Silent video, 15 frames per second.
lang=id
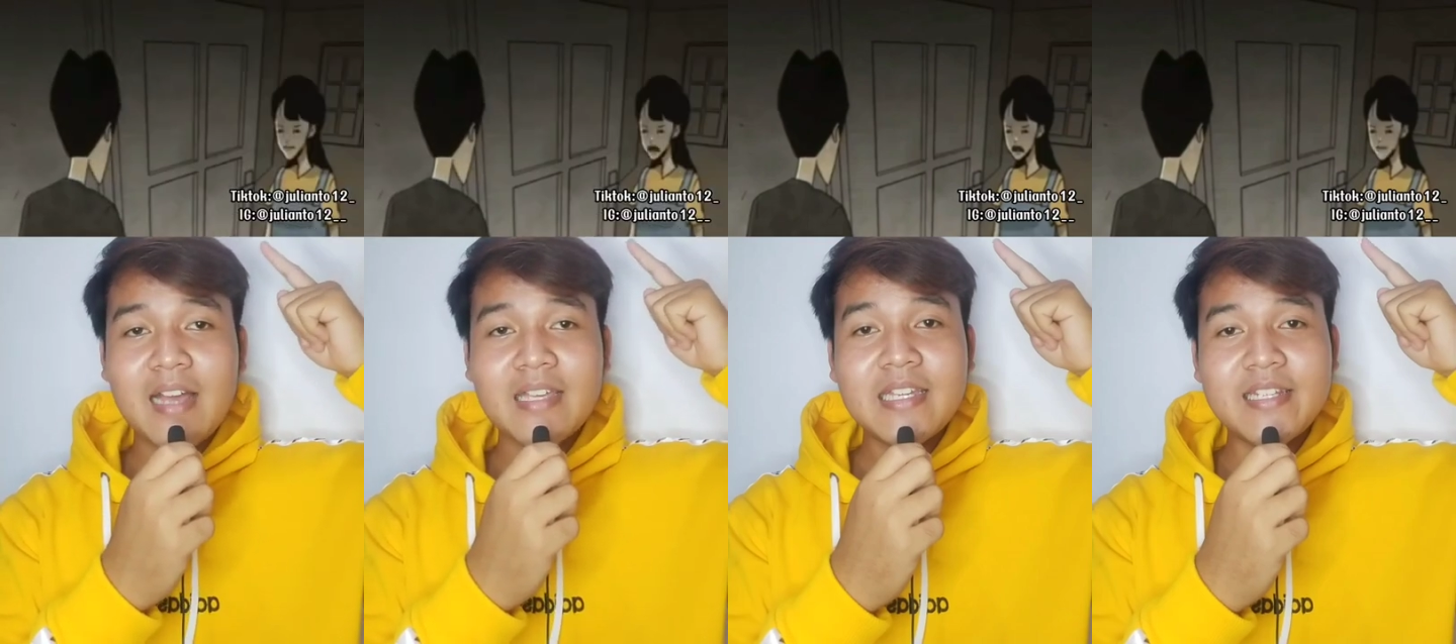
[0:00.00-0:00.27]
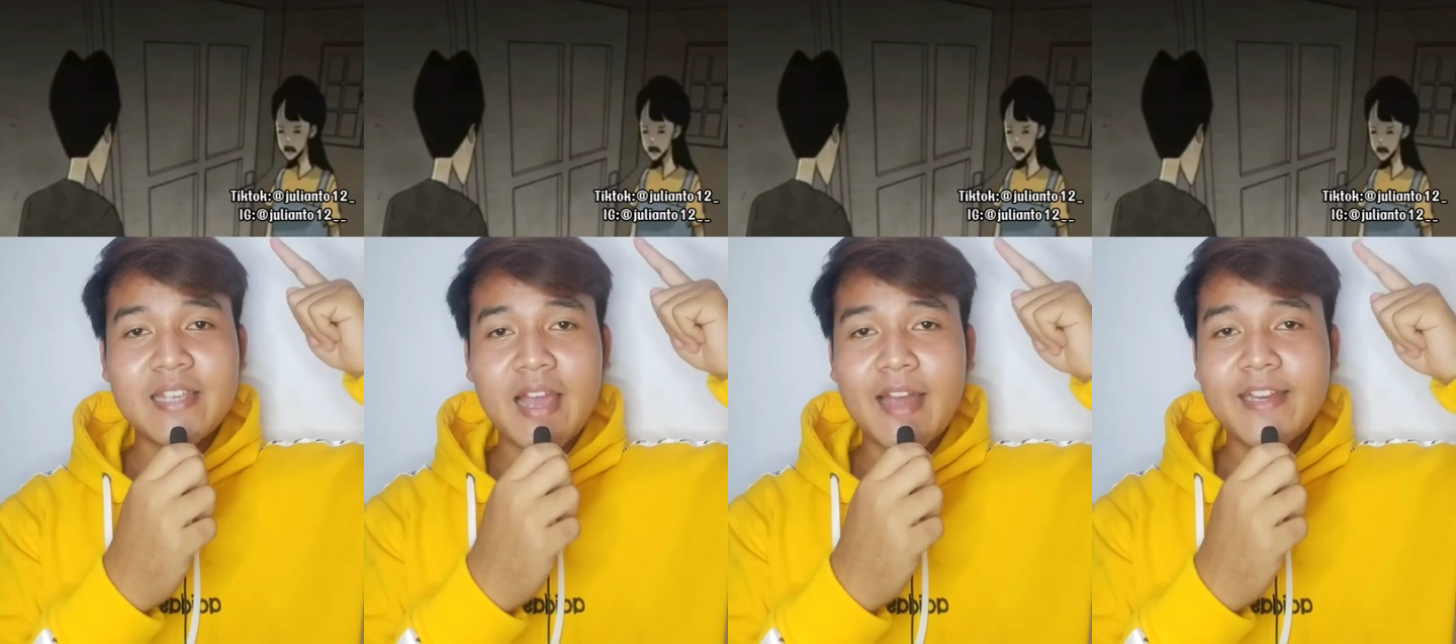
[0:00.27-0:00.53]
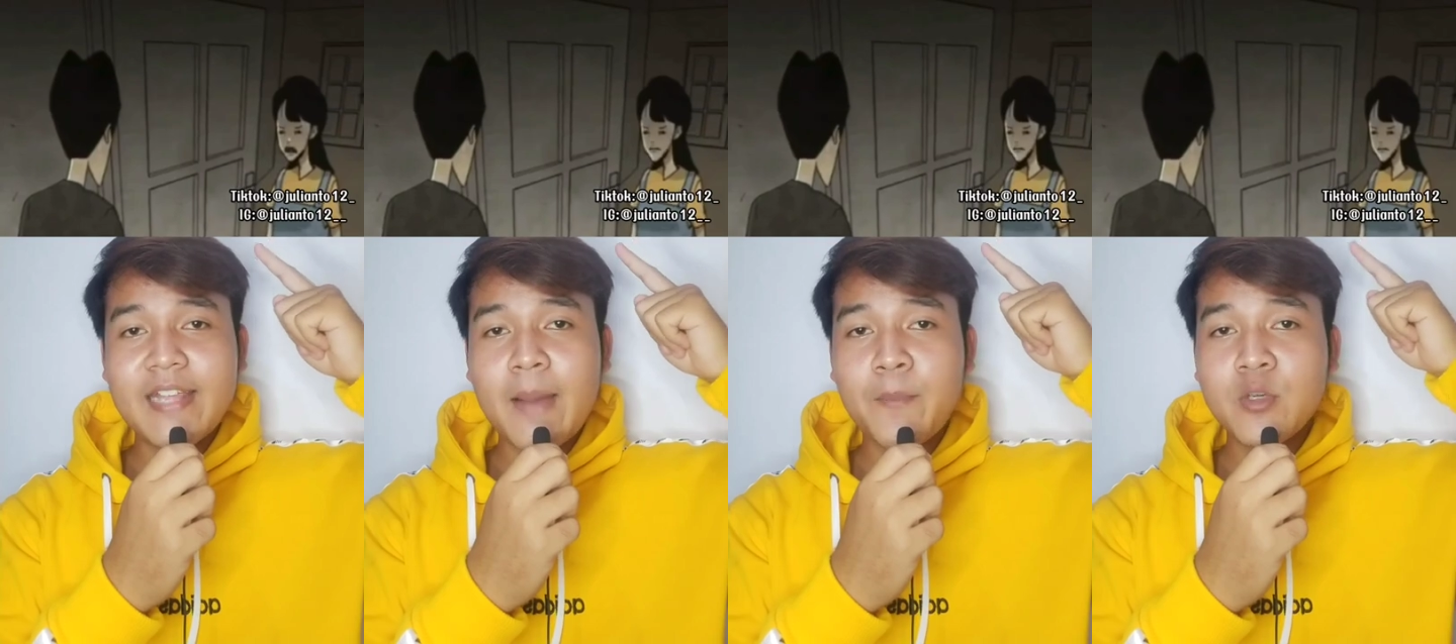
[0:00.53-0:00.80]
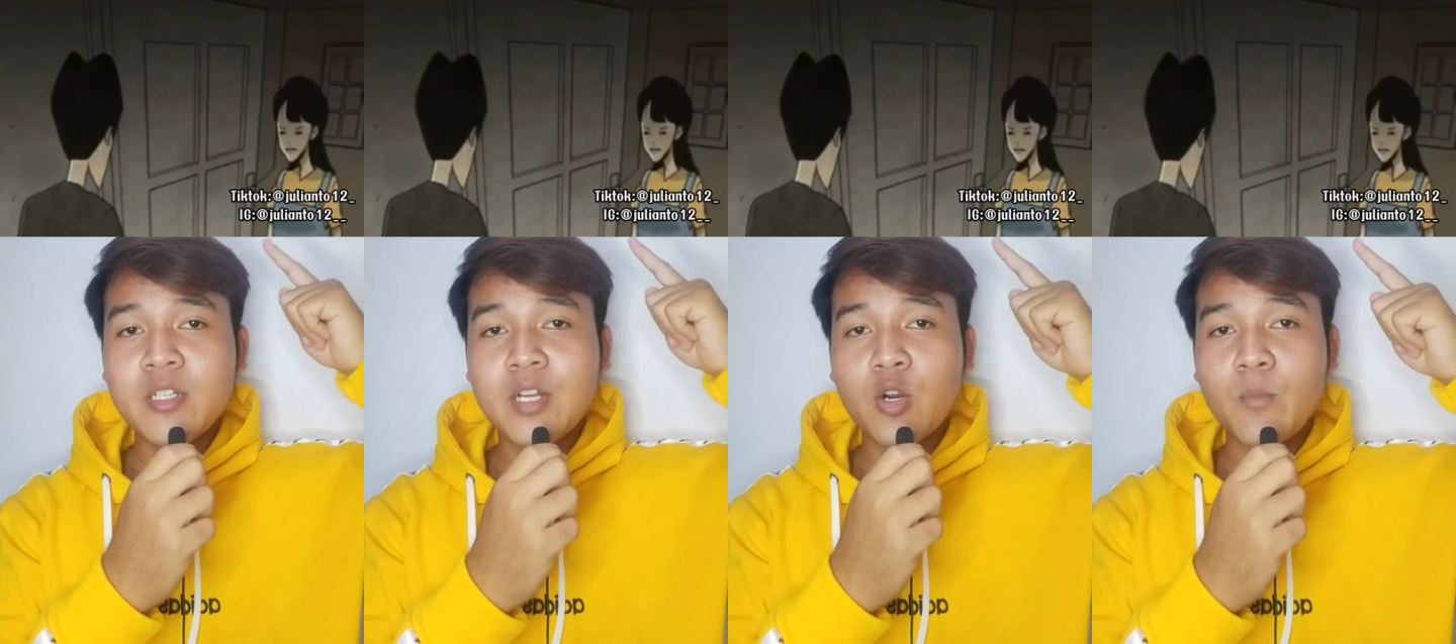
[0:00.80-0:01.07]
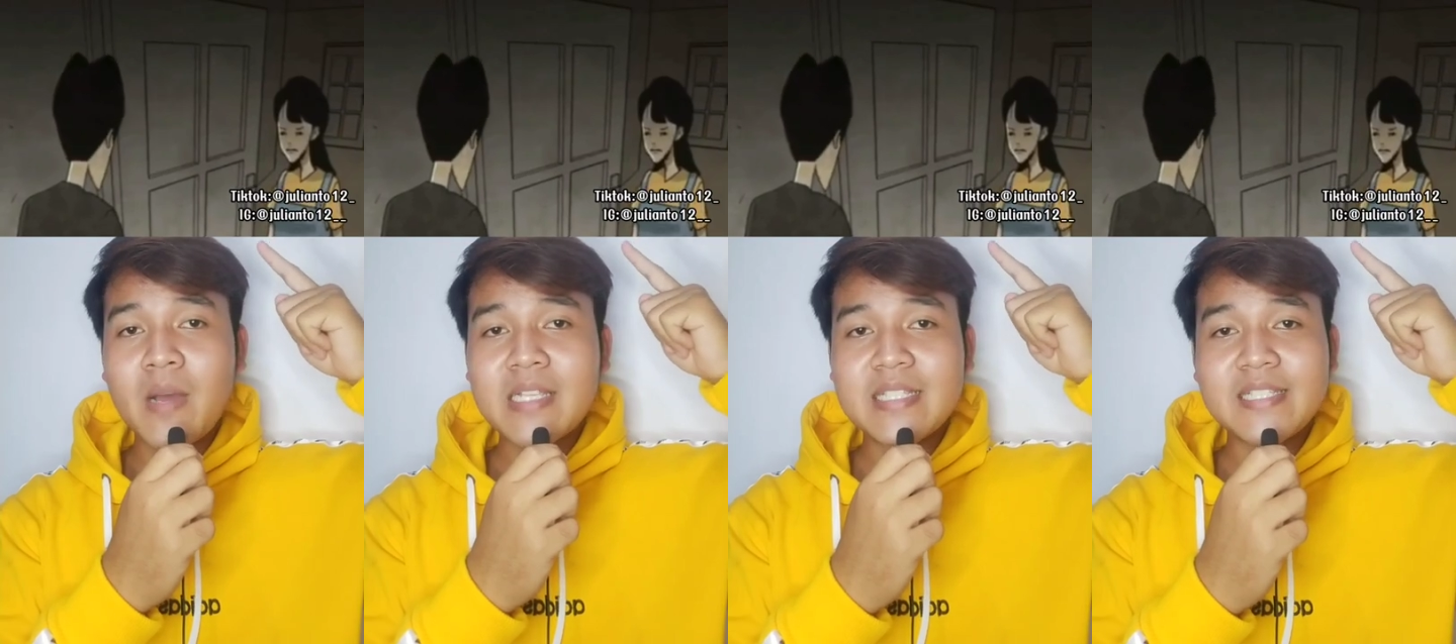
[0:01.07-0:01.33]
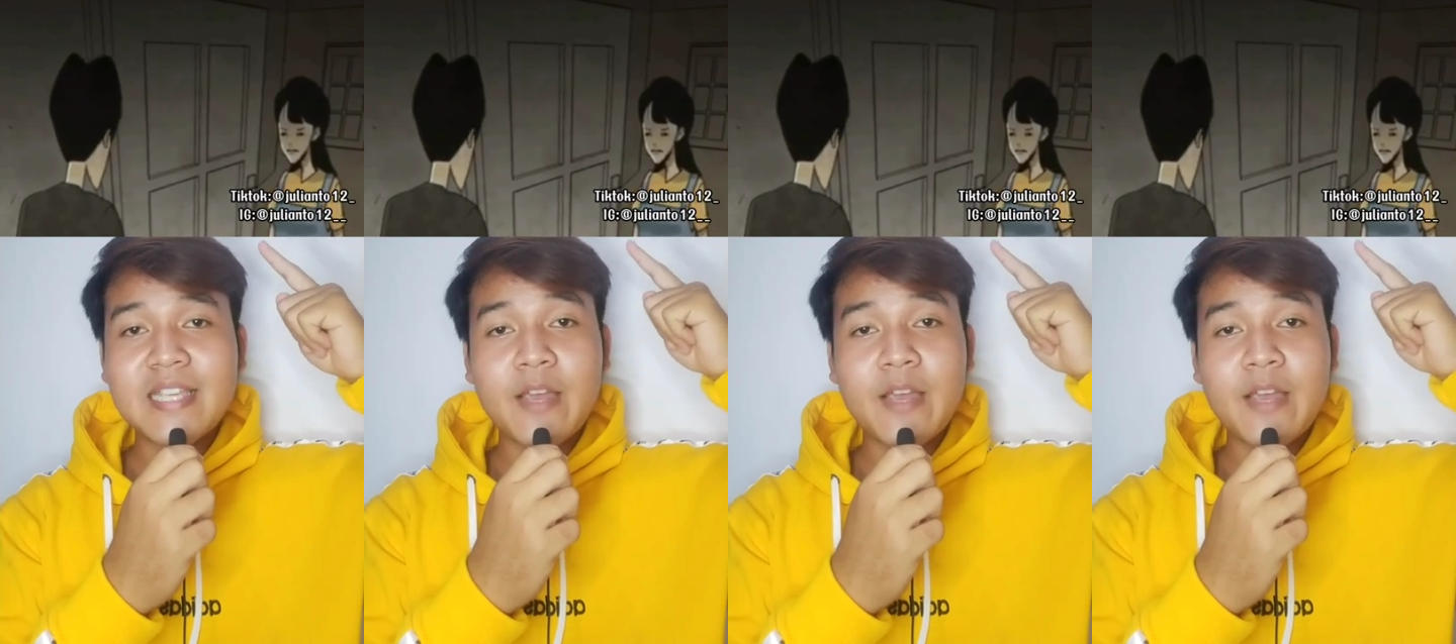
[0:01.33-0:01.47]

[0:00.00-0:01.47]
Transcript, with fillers: akhirnya dia pun ke rumah si